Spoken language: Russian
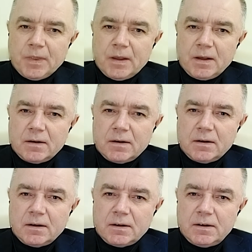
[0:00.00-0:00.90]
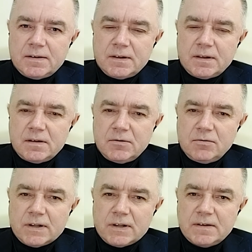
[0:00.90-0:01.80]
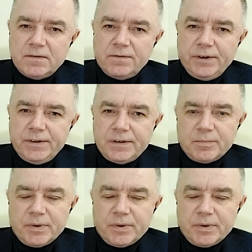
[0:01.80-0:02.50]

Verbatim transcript: а, из этой ситуации выйти,